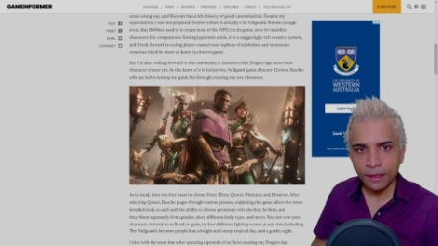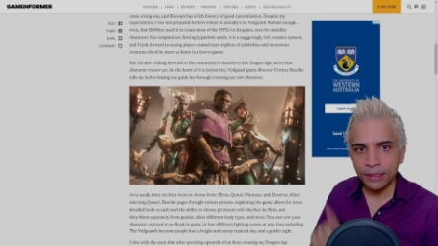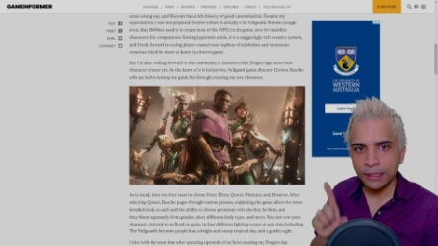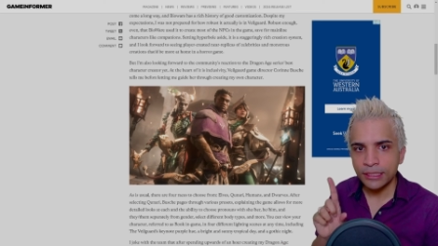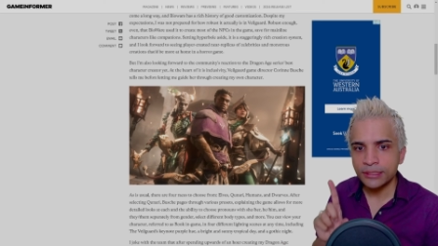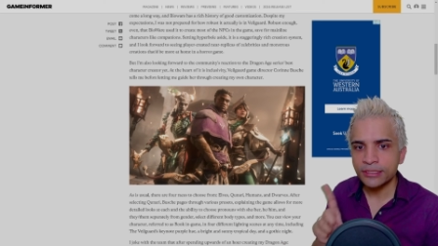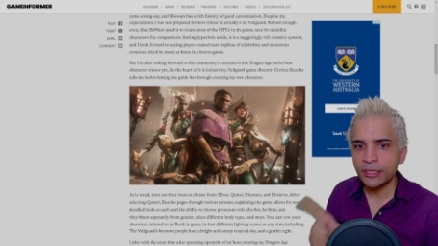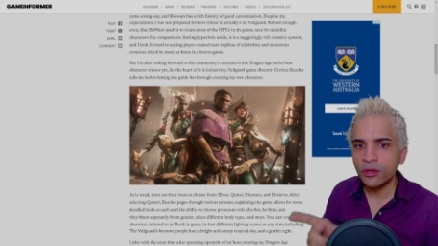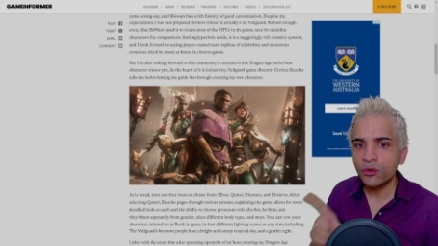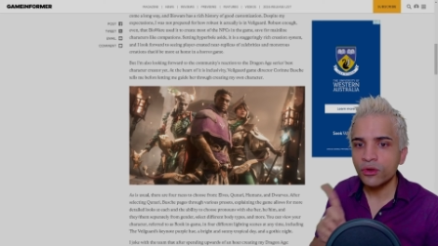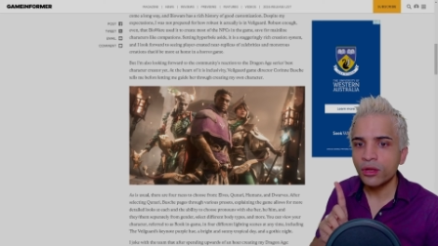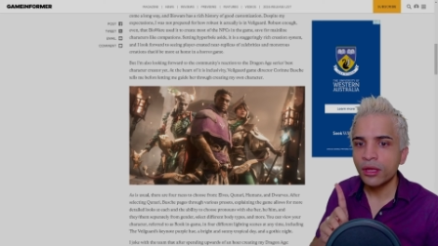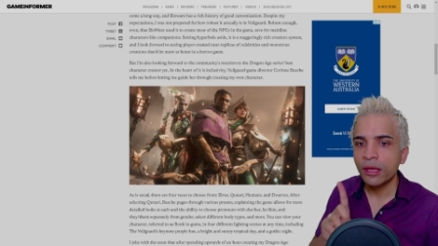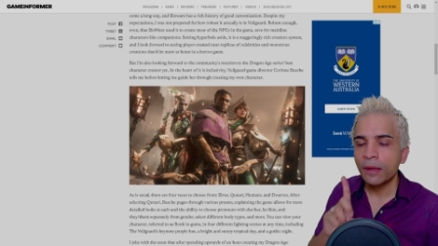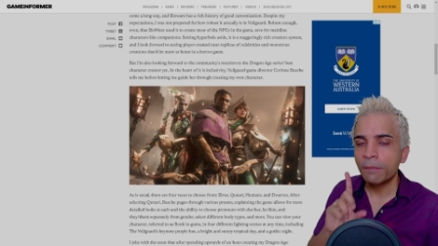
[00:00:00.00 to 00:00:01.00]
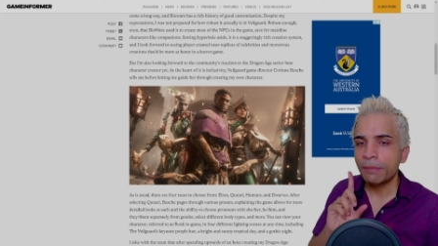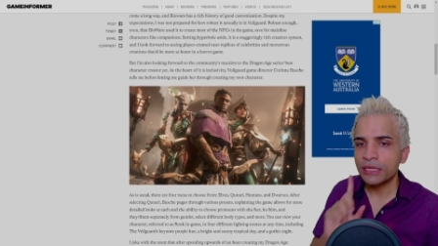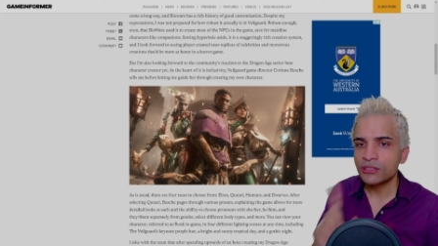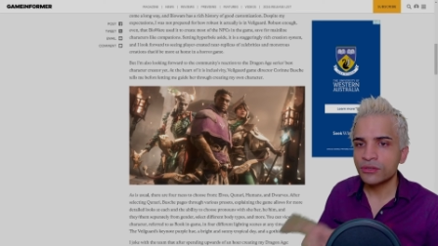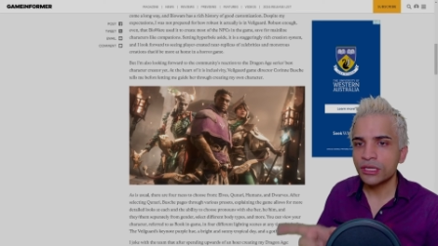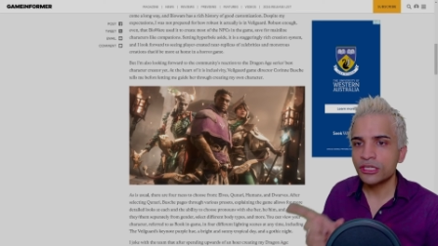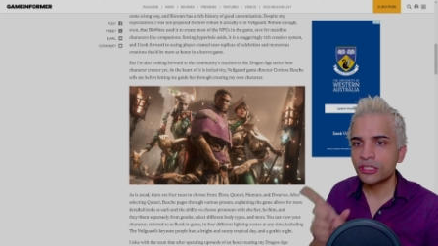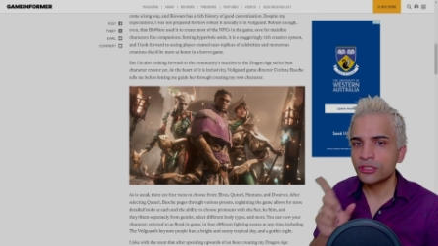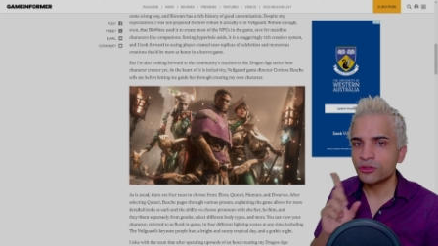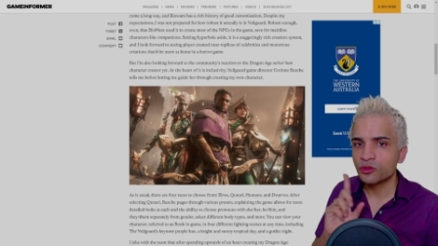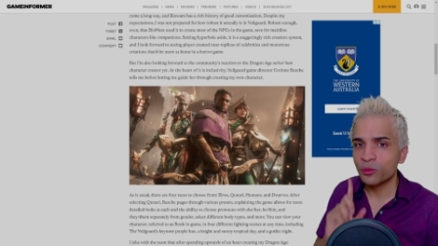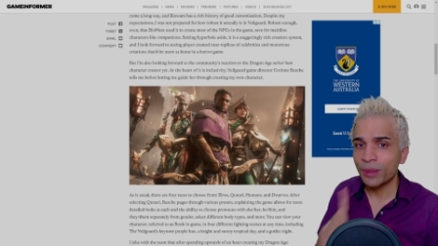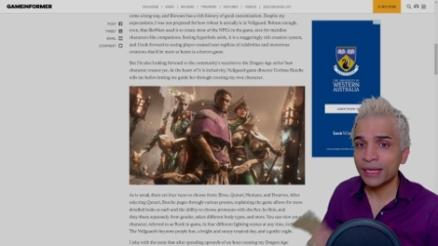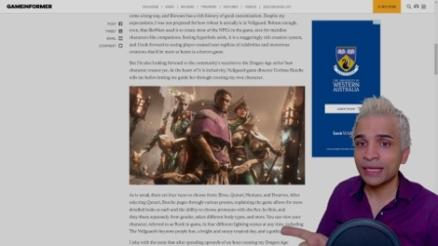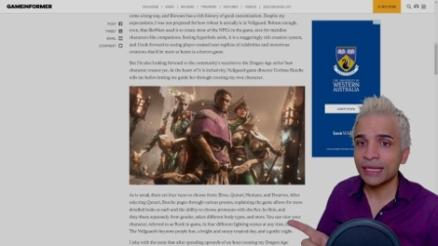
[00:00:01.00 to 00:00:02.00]
Les seuls personnages qui ne
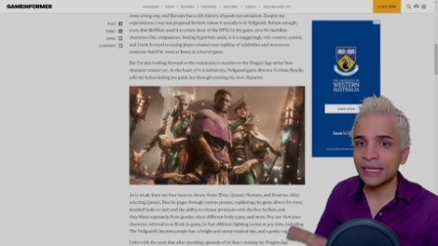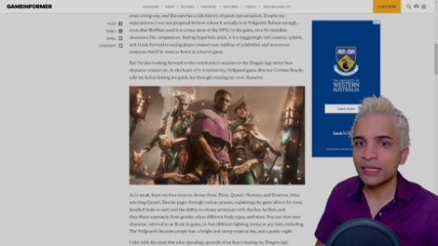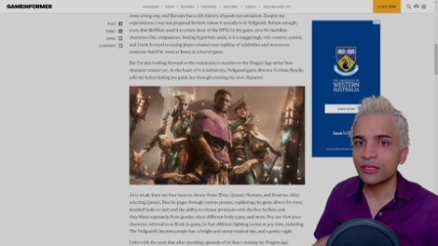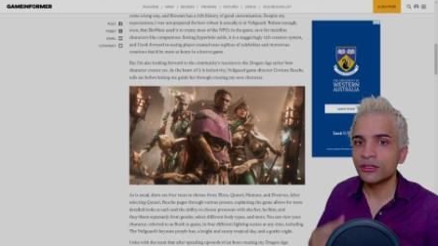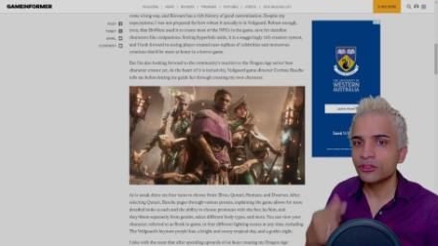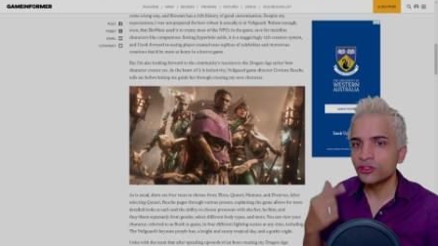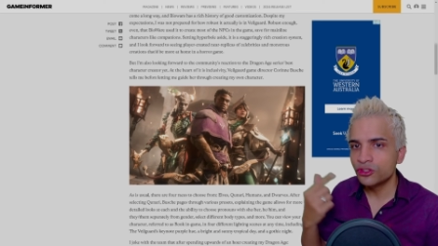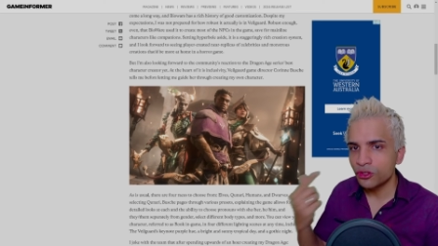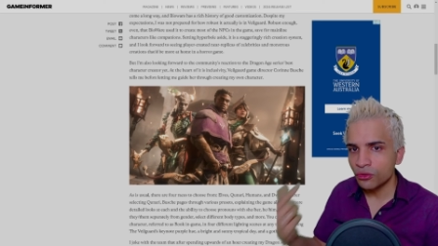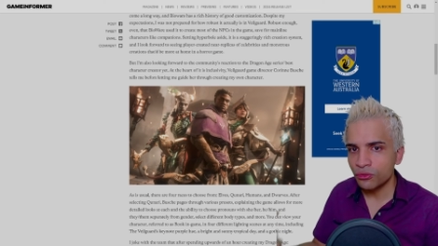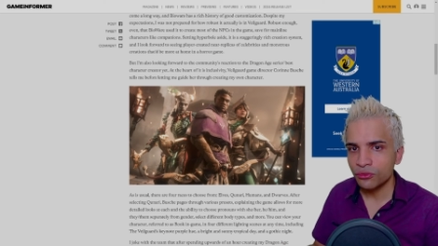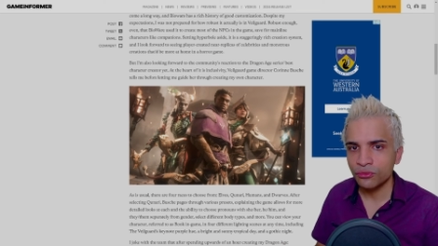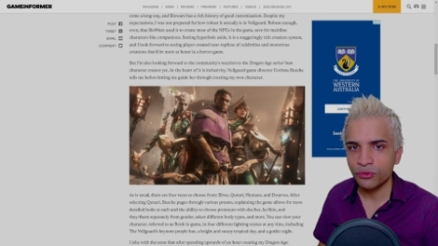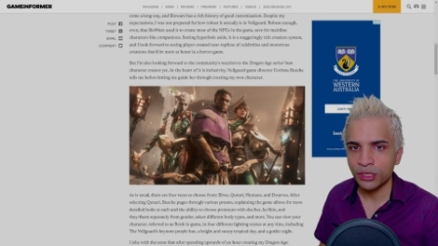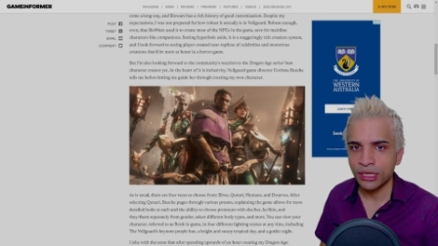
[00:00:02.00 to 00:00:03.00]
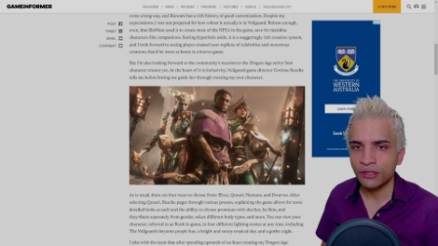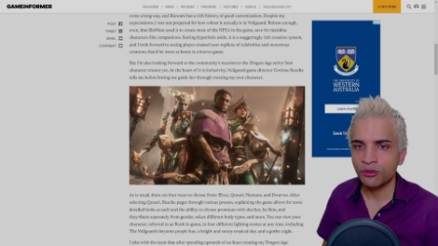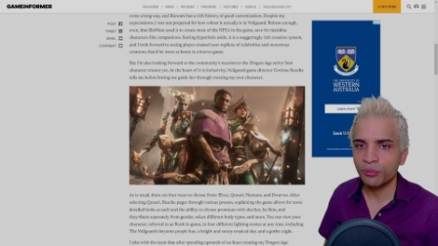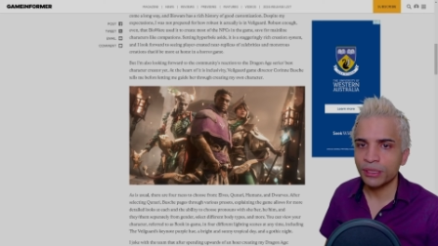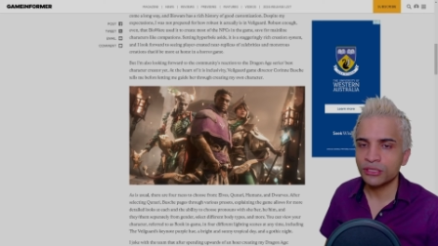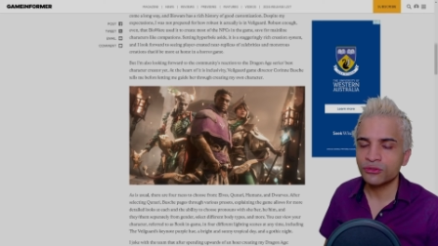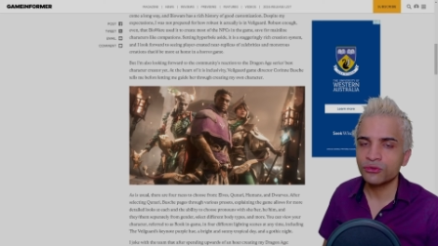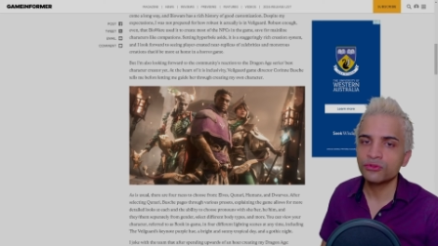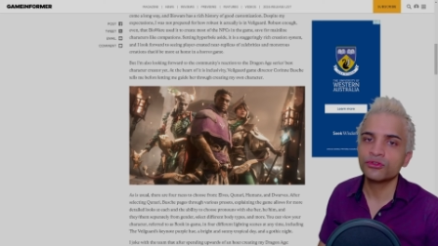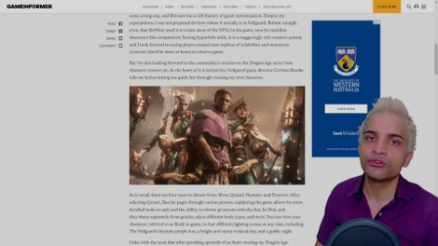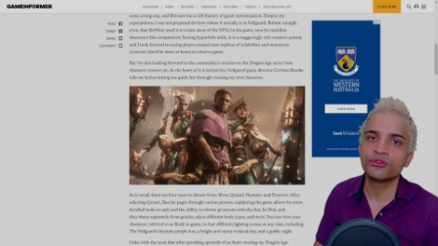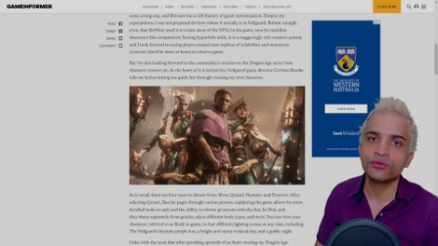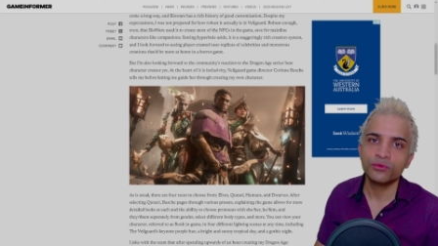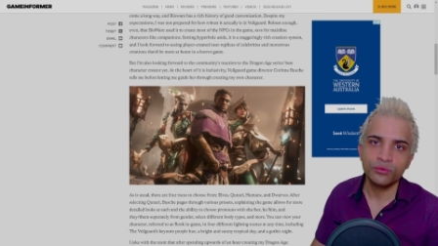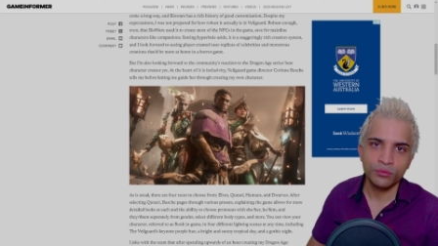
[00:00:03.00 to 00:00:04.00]
sont pas créés dans le créateur perso, ce
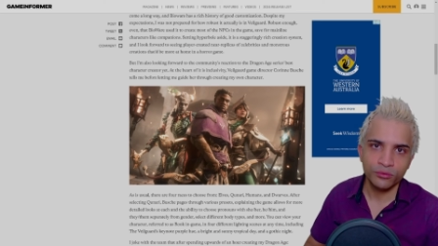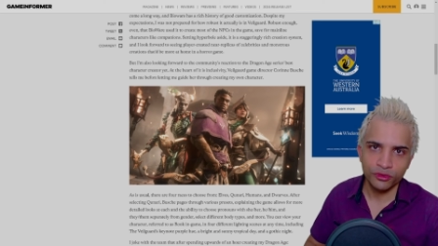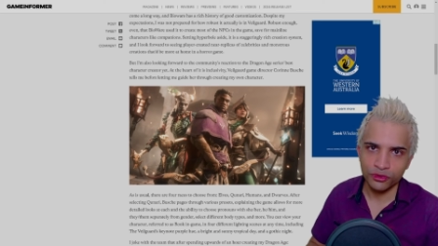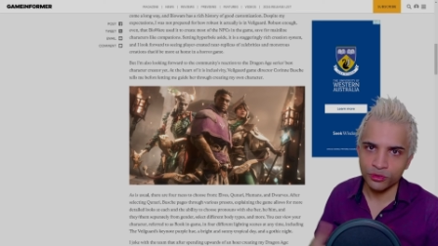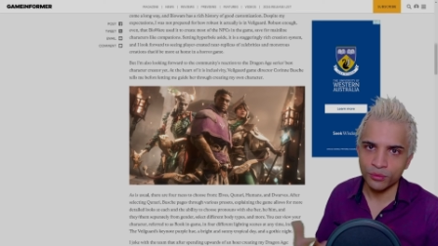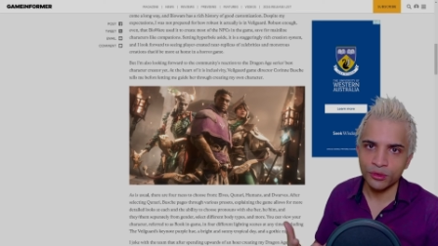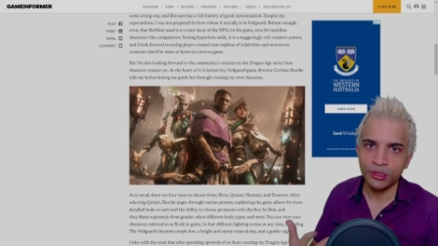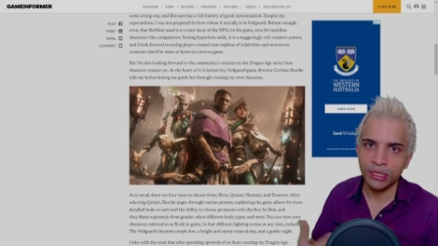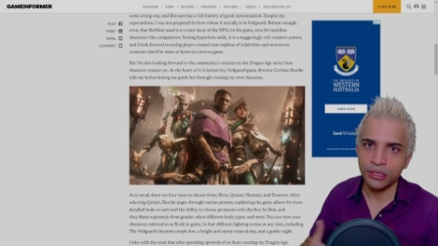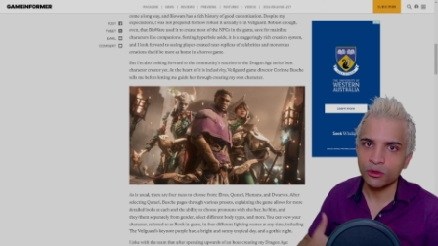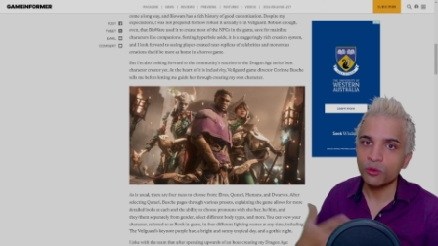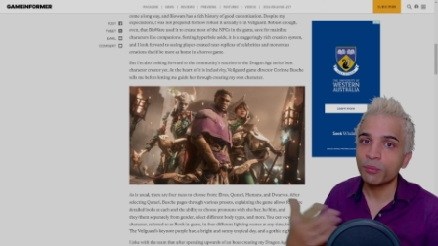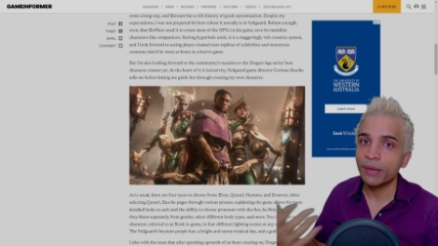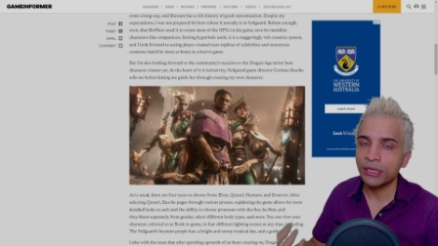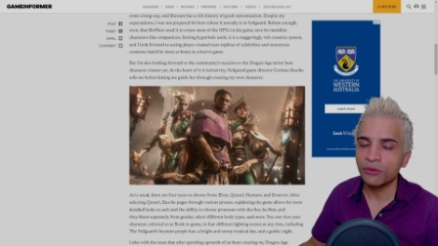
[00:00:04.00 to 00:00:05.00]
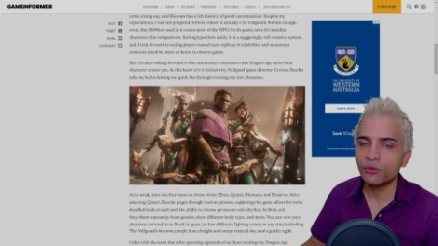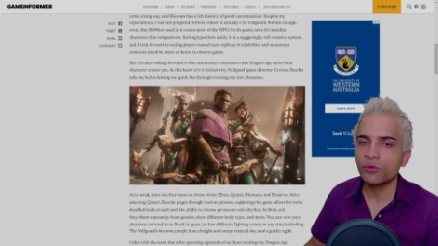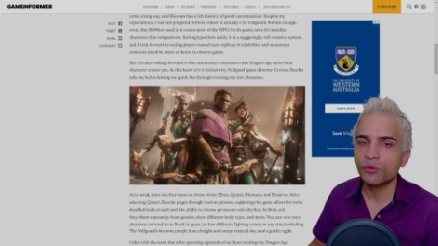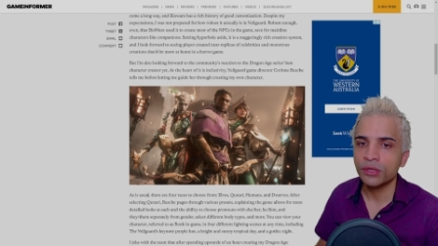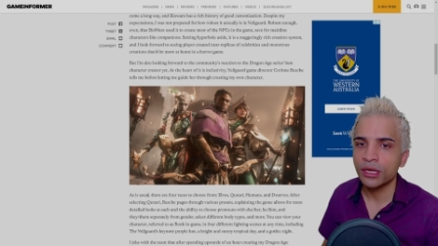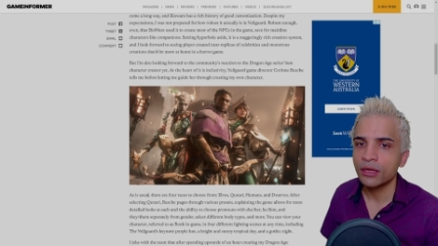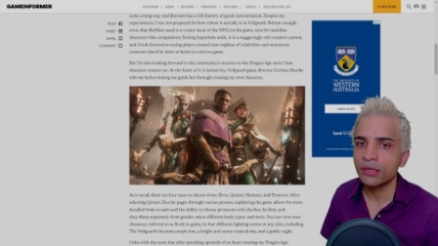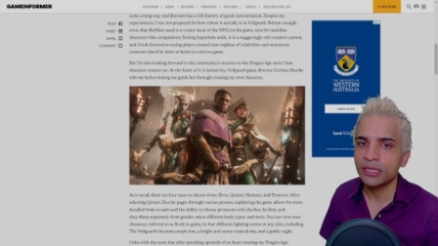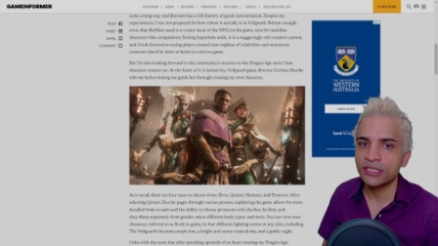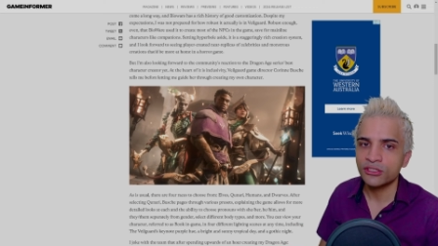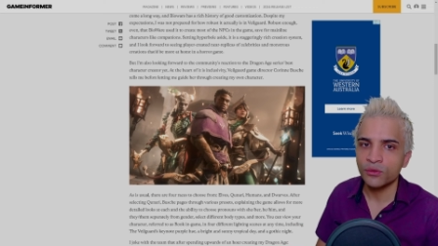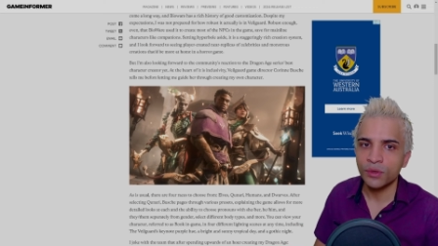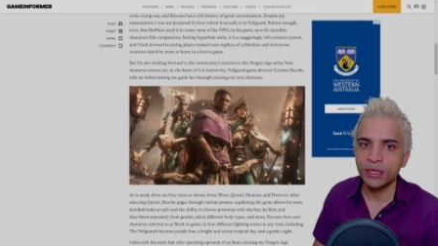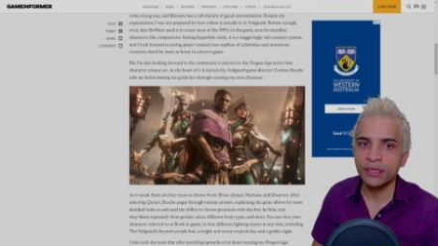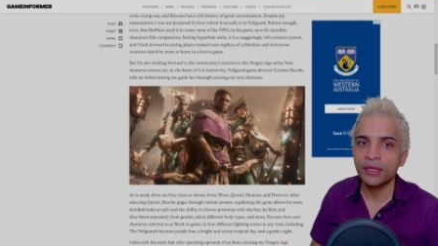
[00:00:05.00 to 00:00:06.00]
sont justement les compagnons qu'on a, les
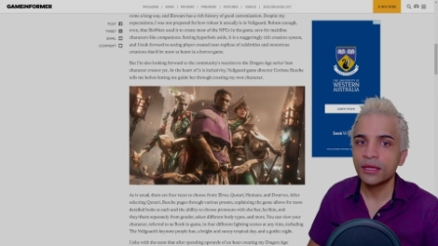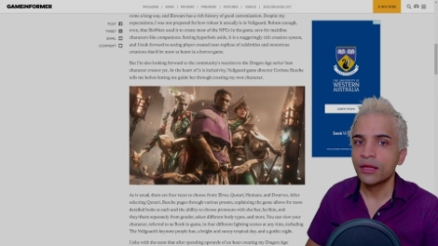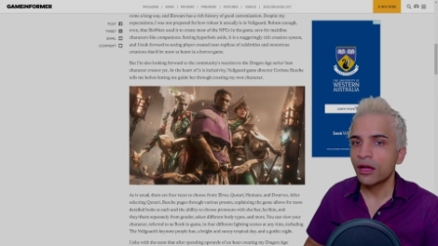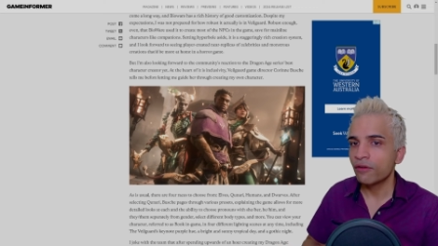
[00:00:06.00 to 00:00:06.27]
squads,